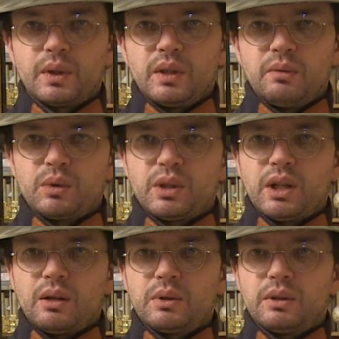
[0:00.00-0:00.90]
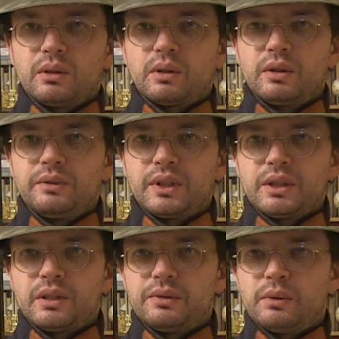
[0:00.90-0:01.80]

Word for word: i musiały dokonywać